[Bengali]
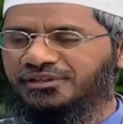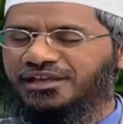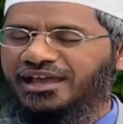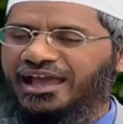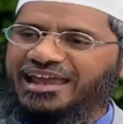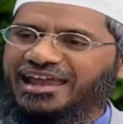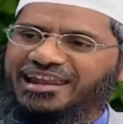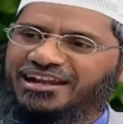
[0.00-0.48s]

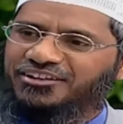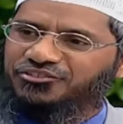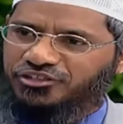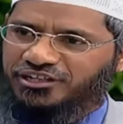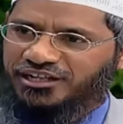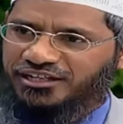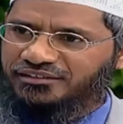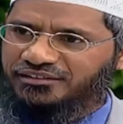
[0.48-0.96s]
অবস্থায়
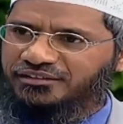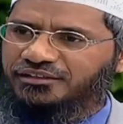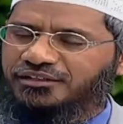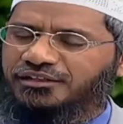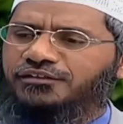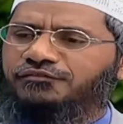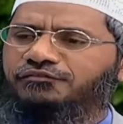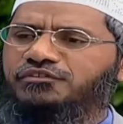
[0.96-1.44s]
থাকবে
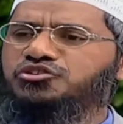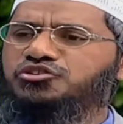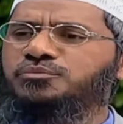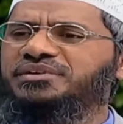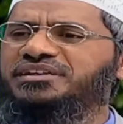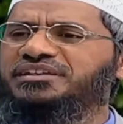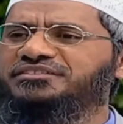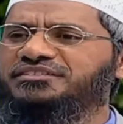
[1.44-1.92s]
দোজখের
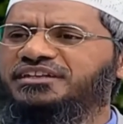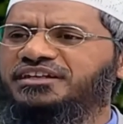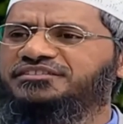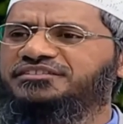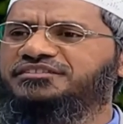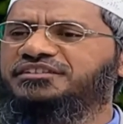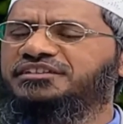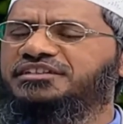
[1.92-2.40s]
দরজা বন্ধ
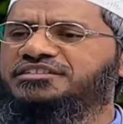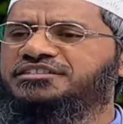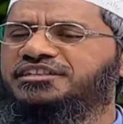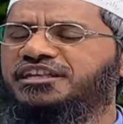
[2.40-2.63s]
থাকবে